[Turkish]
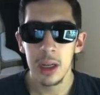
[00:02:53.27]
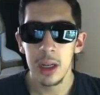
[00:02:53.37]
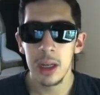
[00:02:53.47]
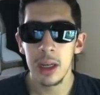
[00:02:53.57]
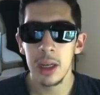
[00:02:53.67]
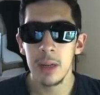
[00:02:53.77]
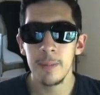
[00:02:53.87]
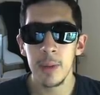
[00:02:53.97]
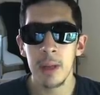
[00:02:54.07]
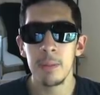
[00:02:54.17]
Ee,
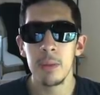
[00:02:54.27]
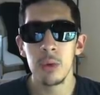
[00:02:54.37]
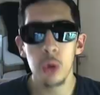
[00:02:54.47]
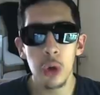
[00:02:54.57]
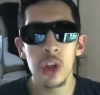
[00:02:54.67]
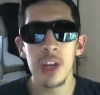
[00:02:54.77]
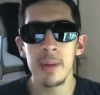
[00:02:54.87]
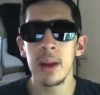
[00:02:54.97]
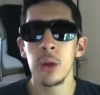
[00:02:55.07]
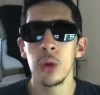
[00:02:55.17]
yani çok şey
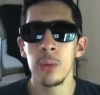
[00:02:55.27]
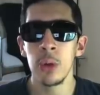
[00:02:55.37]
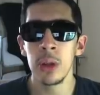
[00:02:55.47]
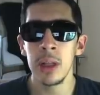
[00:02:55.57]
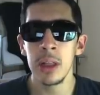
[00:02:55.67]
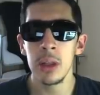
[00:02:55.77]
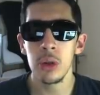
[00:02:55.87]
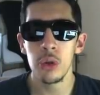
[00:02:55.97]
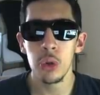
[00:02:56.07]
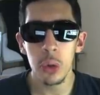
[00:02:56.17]
bekliyordum ondan.
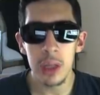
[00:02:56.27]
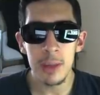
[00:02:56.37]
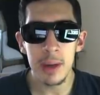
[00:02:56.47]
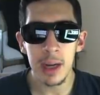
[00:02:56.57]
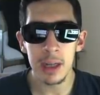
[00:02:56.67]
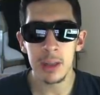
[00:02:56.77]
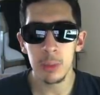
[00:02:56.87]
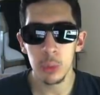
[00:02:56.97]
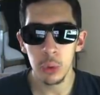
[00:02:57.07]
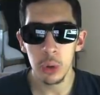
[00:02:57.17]
Çok iyi bir kart
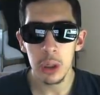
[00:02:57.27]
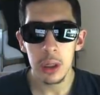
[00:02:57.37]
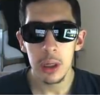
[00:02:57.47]
gibi duruyor.